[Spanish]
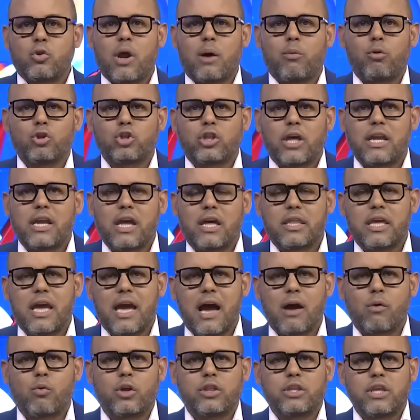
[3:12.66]
una botella de
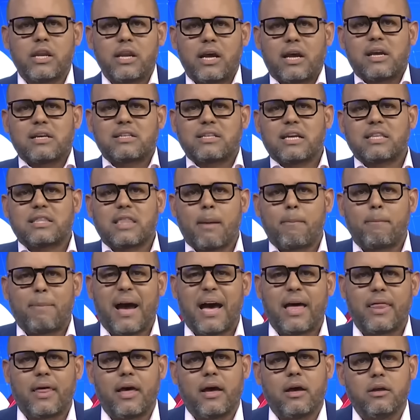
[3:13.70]
agua tiene que ser
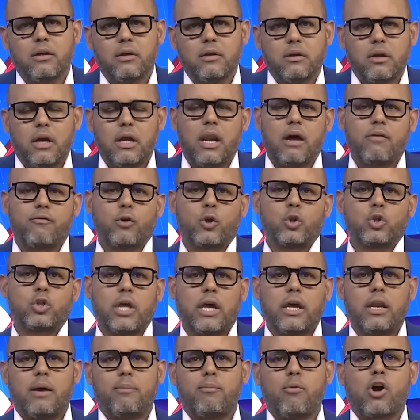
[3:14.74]
tapada en la
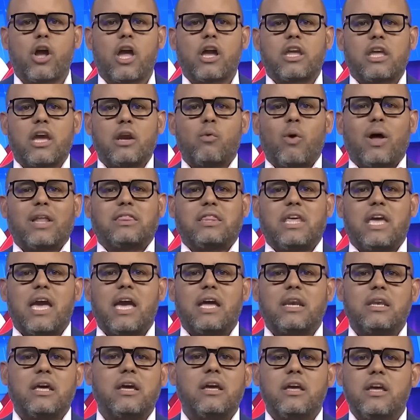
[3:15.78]
frontera, porque quien lo
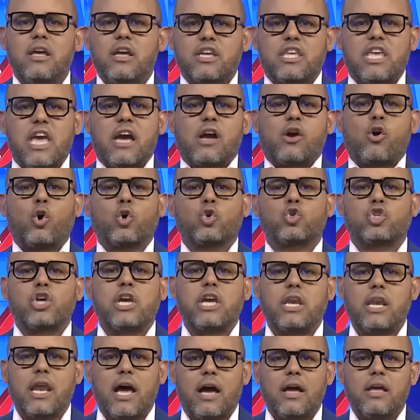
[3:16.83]
atiende, quien
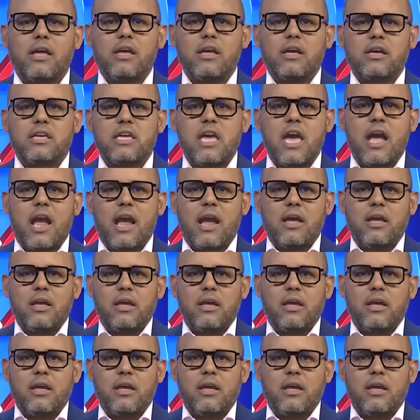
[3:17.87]
cocina, quien